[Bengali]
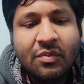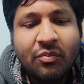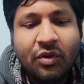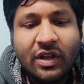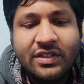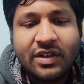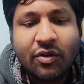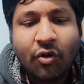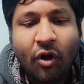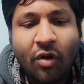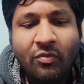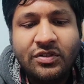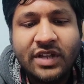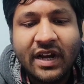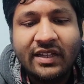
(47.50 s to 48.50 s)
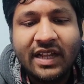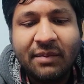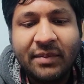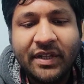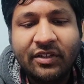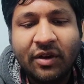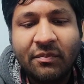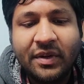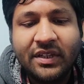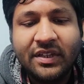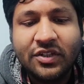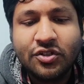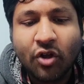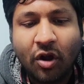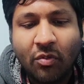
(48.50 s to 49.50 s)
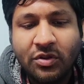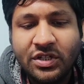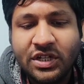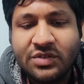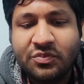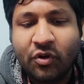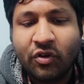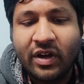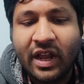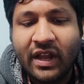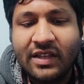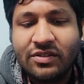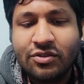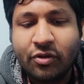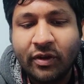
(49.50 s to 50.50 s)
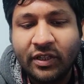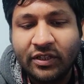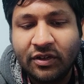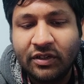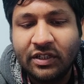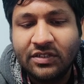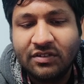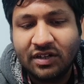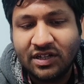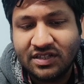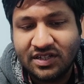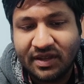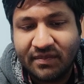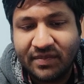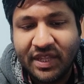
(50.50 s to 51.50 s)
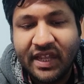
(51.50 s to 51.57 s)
বলেছে কর্মচারীদের বেতন বৃদ্ধির সর্বশেষ প্রক্রিয়া কি স্থগিত হতে চলেছে